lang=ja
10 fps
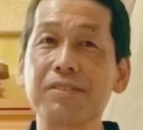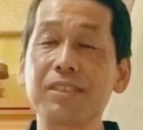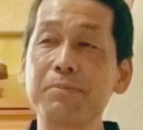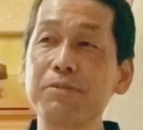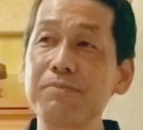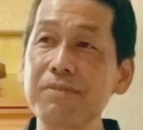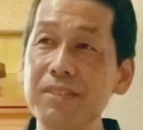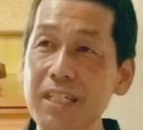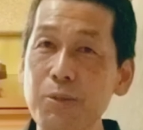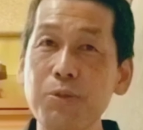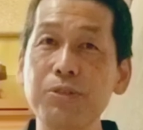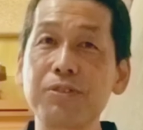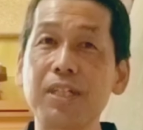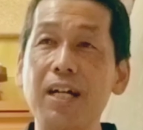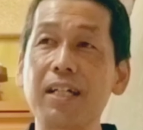自分がそうい
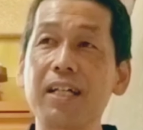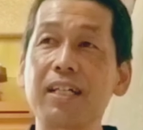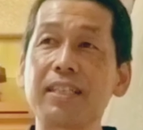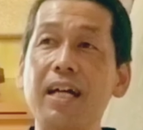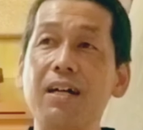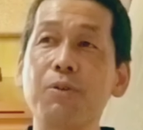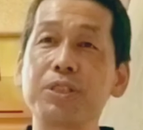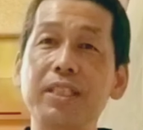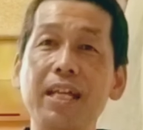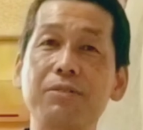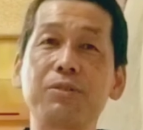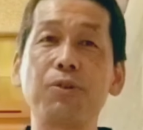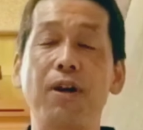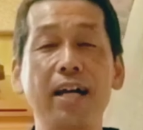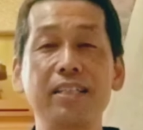う考え方をしていく
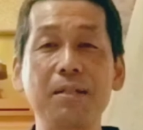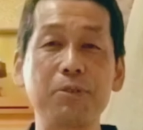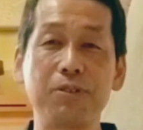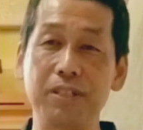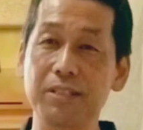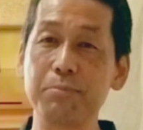と相手も